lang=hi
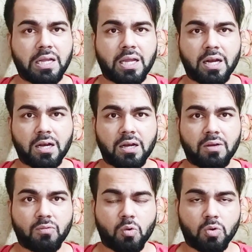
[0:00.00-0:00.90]
क्रिटिकल
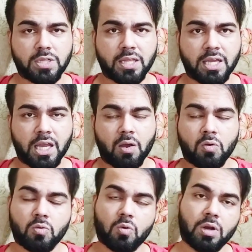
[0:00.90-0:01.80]
वो हो जाते हैं
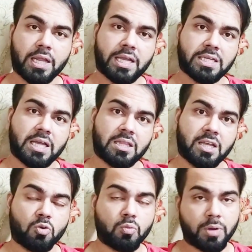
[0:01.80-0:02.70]
और उनको लेके जाते
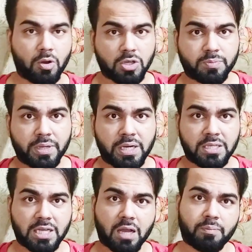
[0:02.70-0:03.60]
हैं कूपर हॉस्पिटल
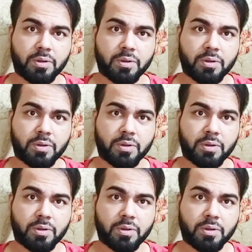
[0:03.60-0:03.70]
जहाँ